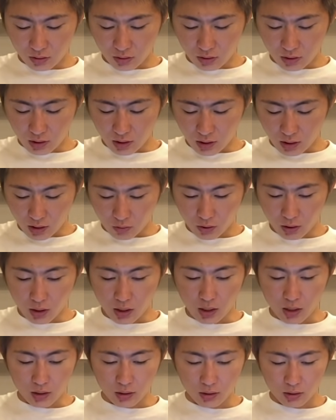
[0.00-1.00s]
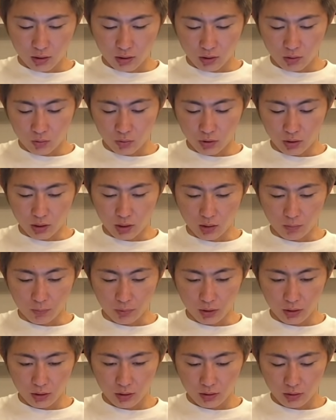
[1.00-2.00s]
いてこれかかっこいいねやっぱ
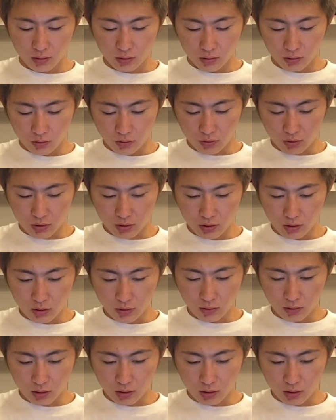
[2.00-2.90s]
り今日一だよ